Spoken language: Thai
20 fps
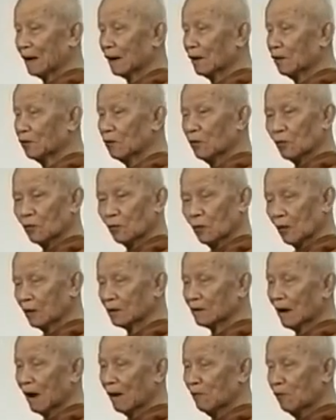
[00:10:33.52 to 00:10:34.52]
นก็ยกหลวง
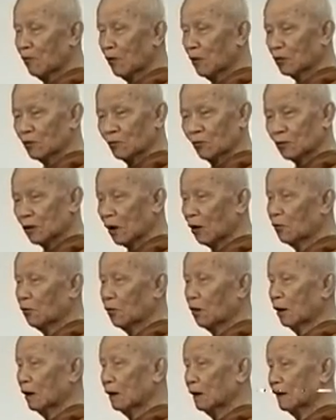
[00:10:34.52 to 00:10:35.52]
ตาบัวตู้เจ้าหล
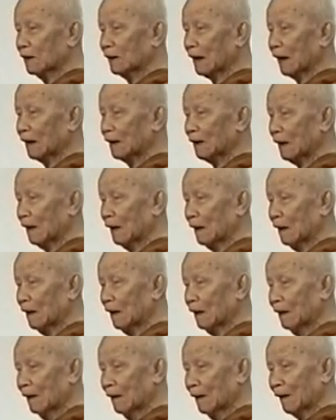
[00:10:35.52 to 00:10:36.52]
วงขึ้นทันที
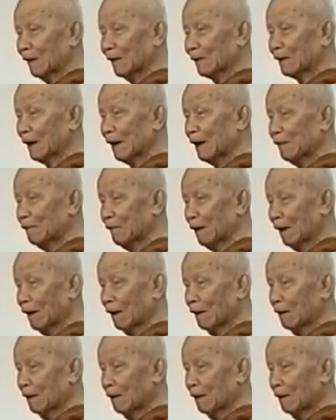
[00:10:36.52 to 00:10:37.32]
เข้าใจไหม